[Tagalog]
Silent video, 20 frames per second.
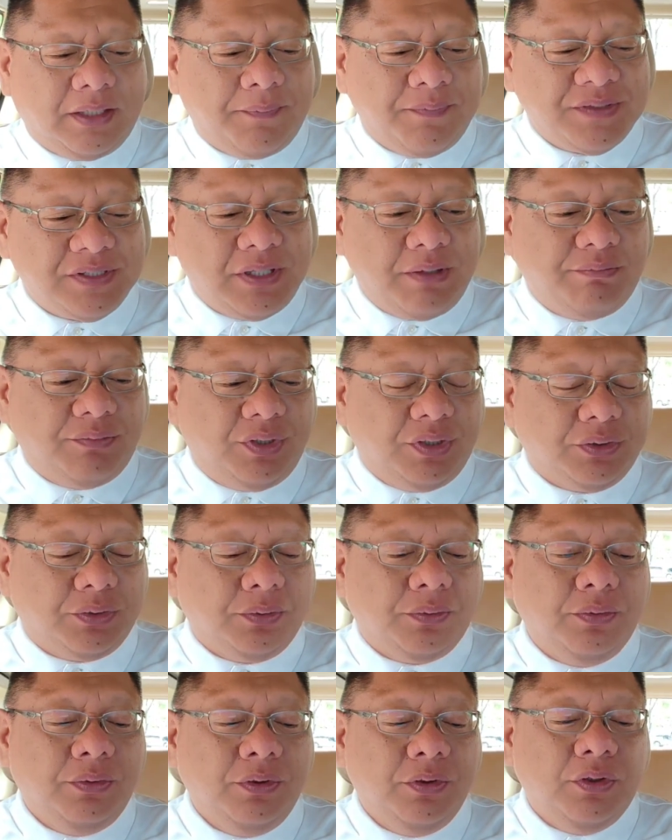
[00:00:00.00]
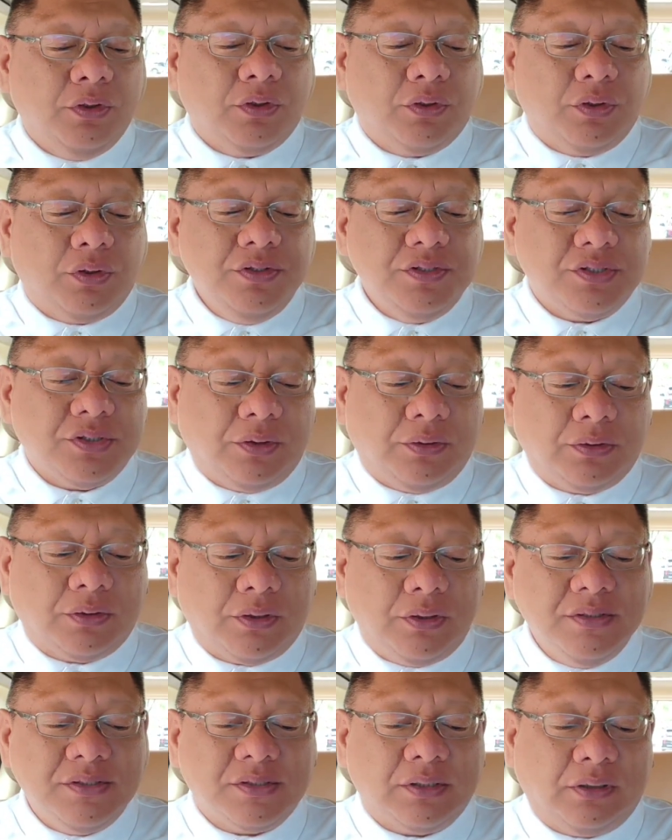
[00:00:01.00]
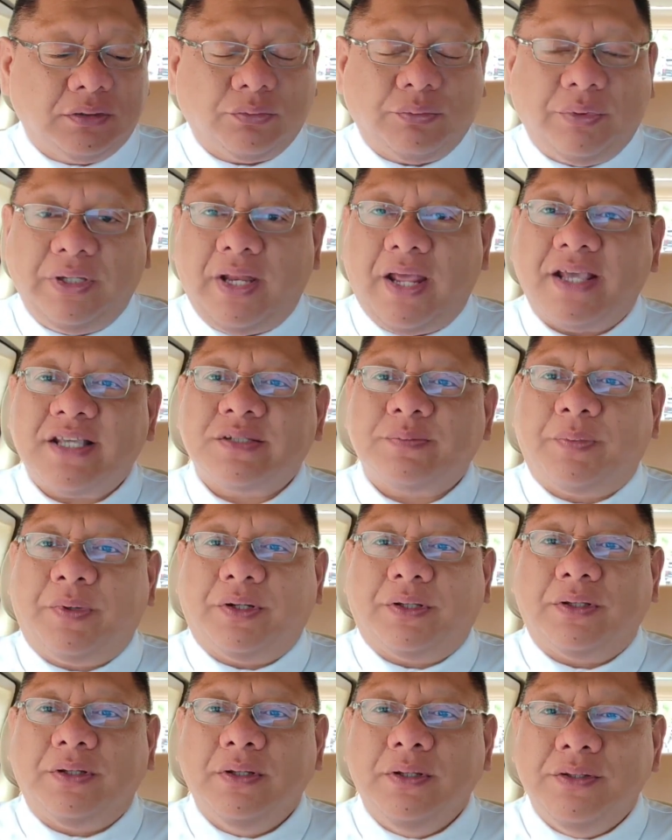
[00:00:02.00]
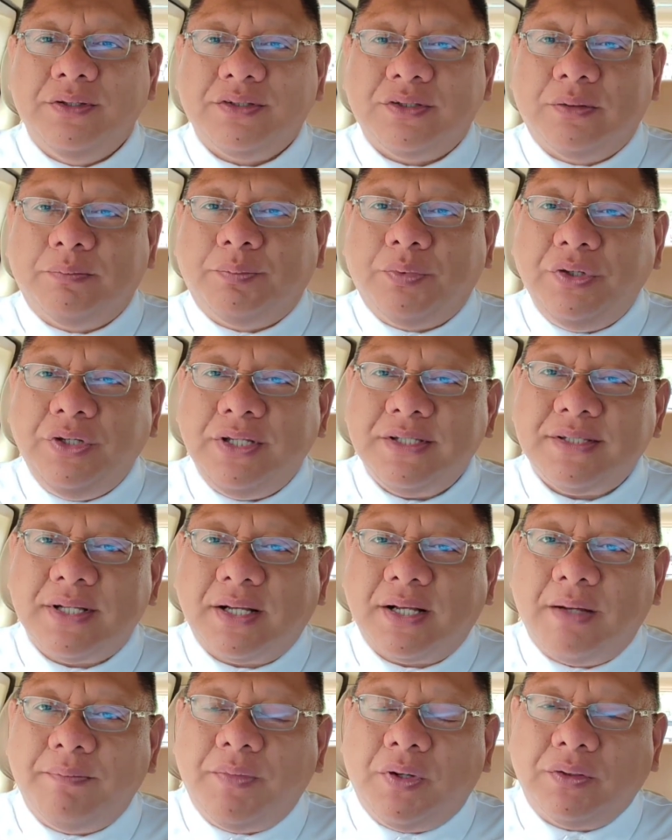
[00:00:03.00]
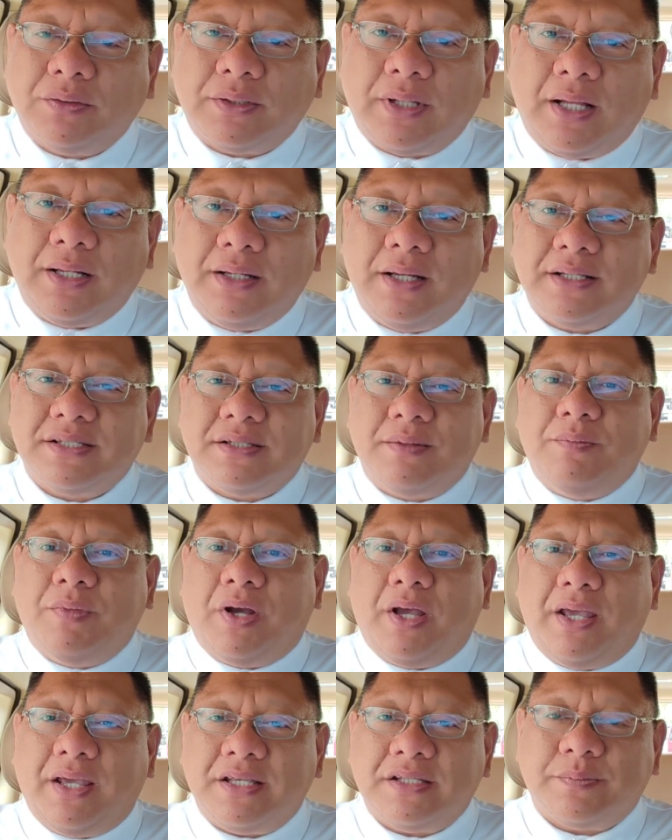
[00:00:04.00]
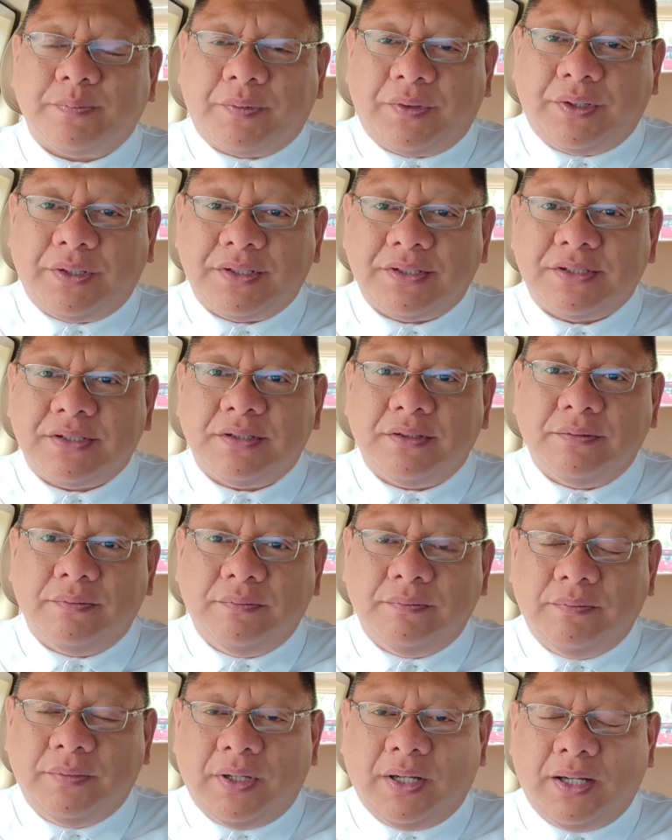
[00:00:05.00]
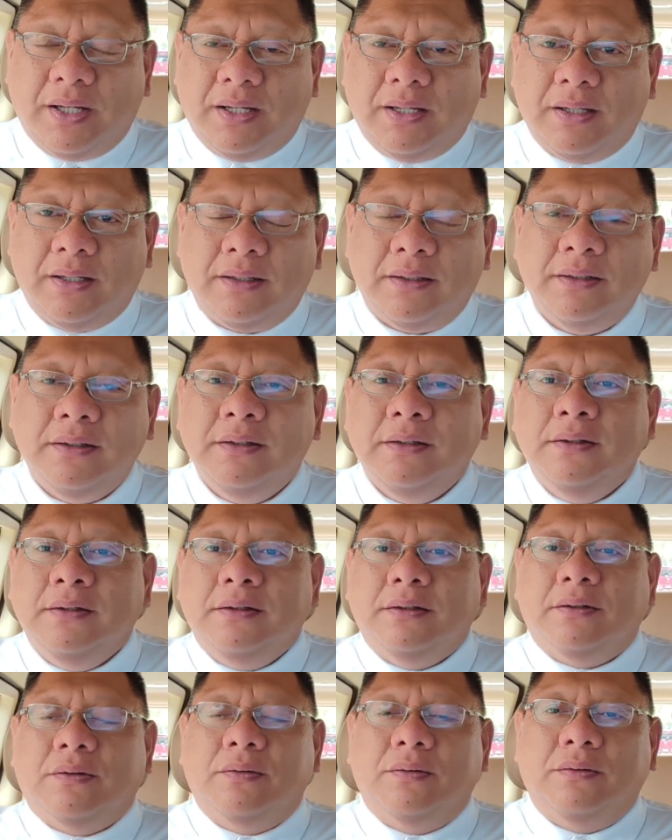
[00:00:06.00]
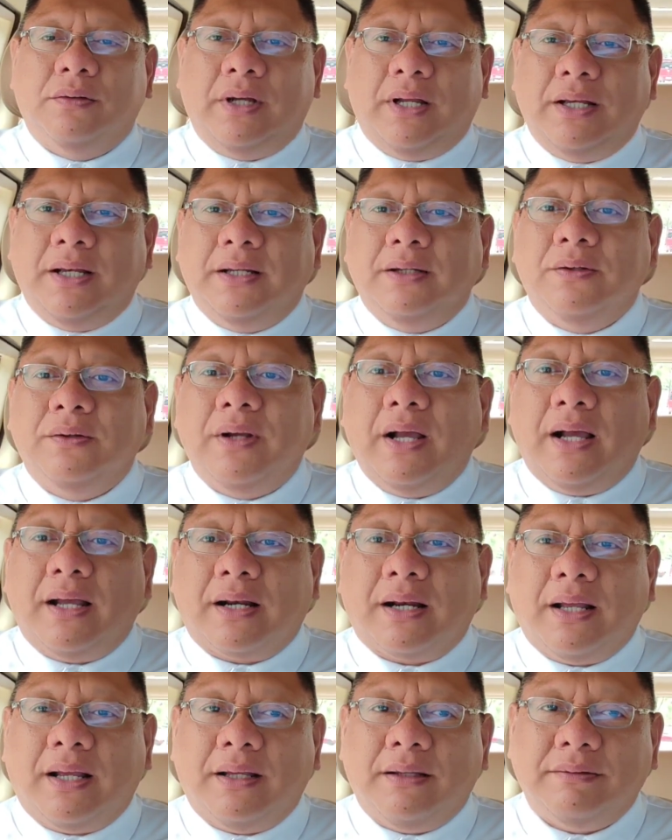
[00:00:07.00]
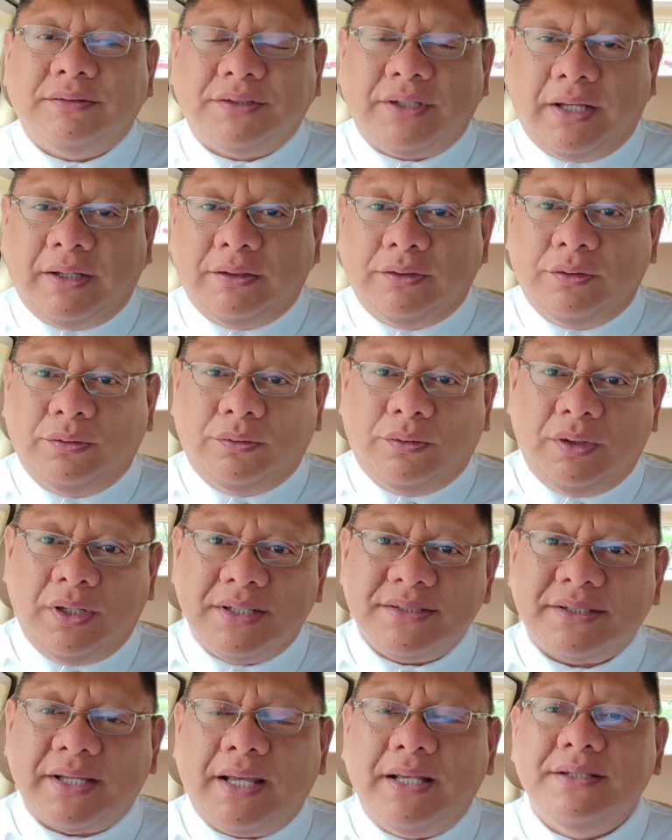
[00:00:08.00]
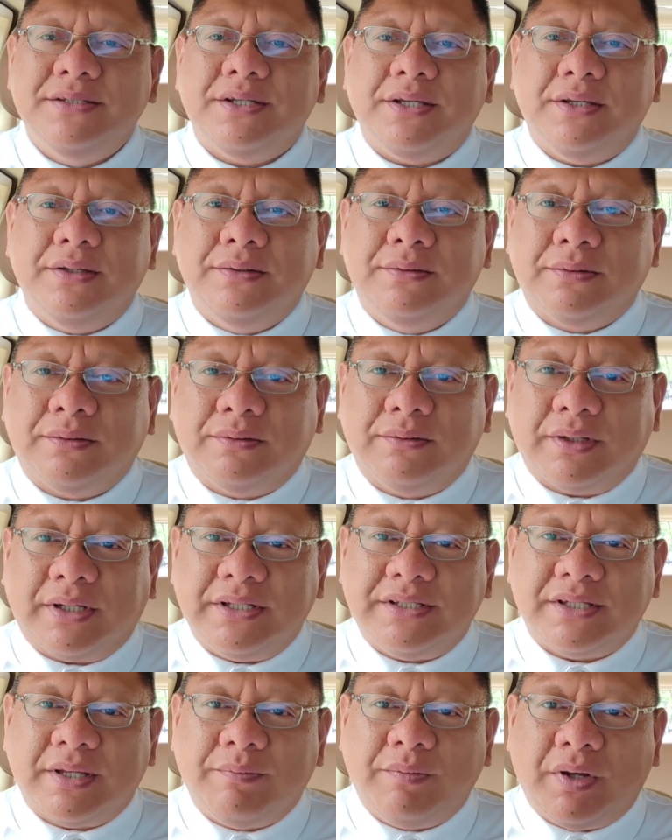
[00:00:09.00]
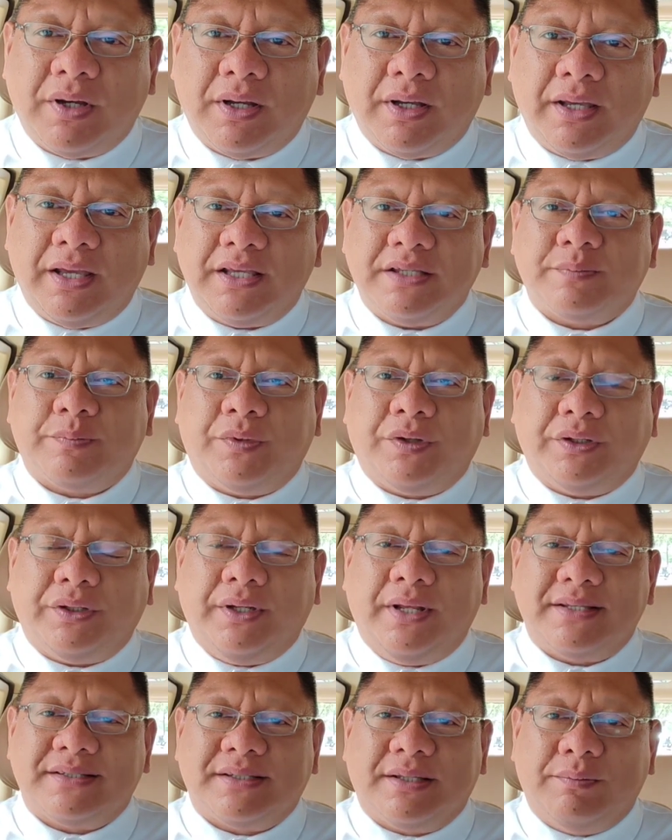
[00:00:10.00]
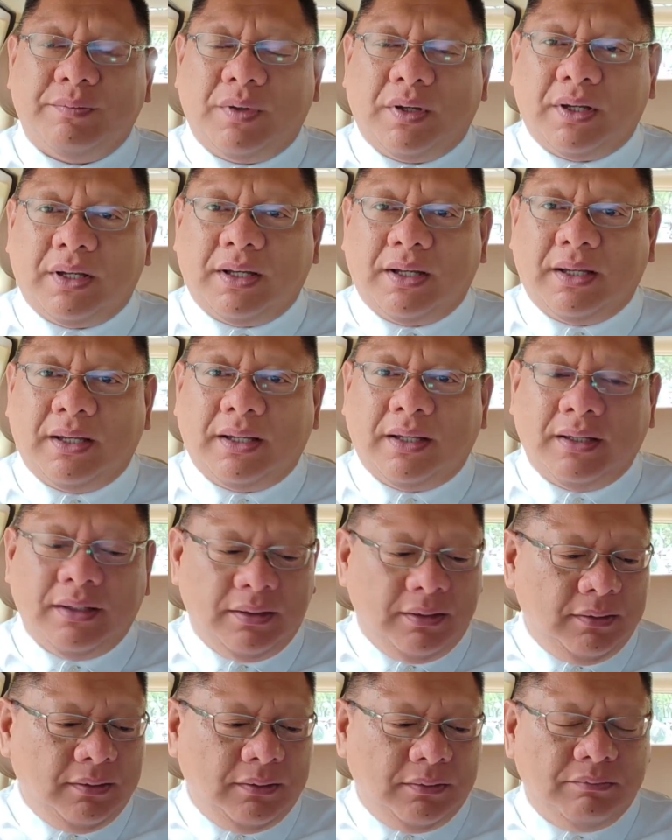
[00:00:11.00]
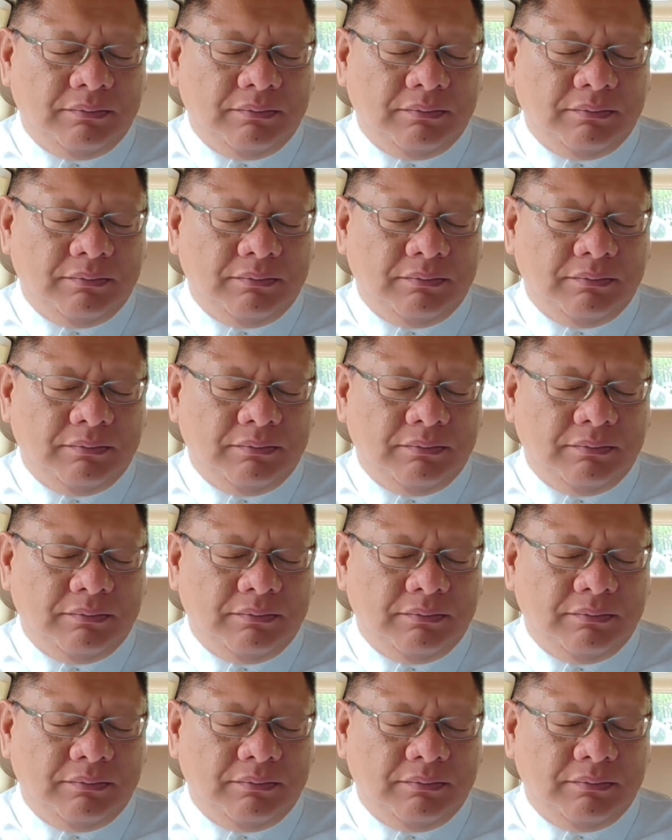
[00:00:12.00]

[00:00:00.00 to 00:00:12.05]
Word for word: tips number 2 consult, consult with expert so pwede sa ka mangutana sa mga experts mga kung anang lugar ah, sa duo lang sa LGU kung kinsay mga expert ya sa mga